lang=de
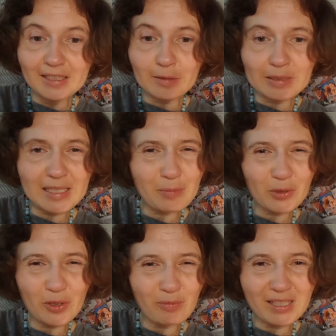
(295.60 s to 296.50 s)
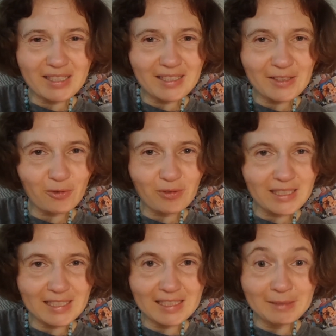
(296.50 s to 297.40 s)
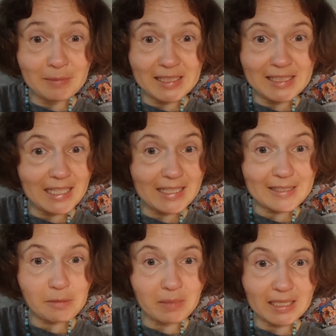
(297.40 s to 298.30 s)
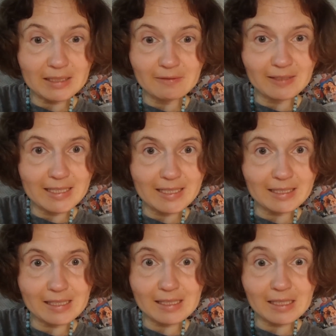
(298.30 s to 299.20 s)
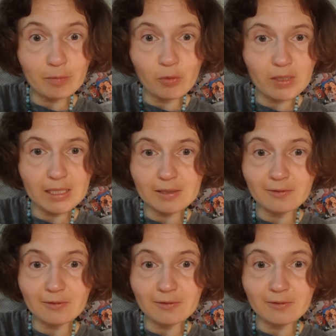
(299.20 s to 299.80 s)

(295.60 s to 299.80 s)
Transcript: Aber das bekomme ich nicht so gut hin mit nichts machen, weil ich das drei Monate